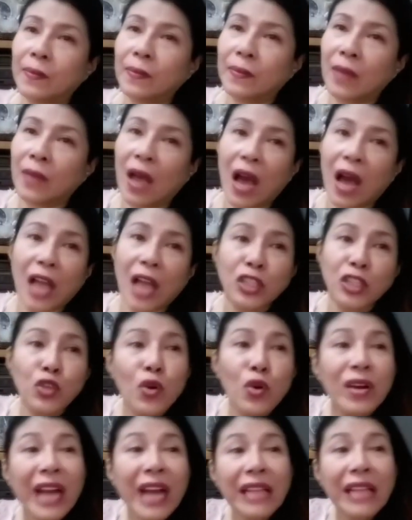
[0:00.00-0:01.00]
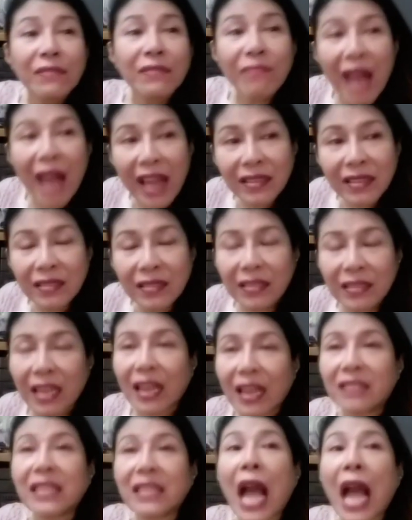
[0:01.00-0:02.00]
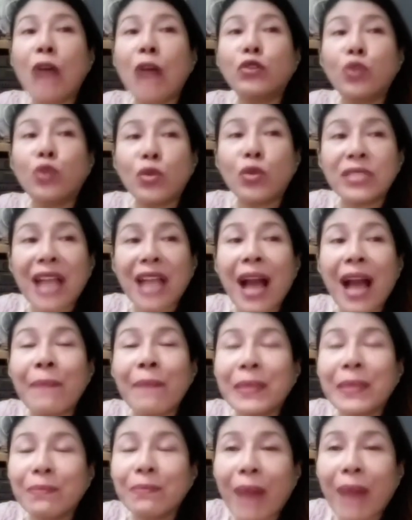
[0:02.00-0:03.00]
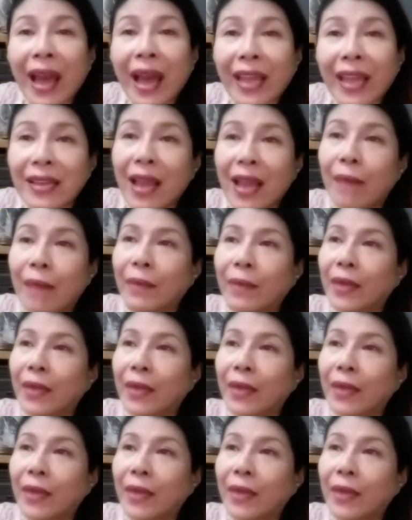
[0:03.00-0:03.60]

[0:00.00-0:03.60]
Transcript: at yung gunman na nagtago doon sa kapitbahay namin,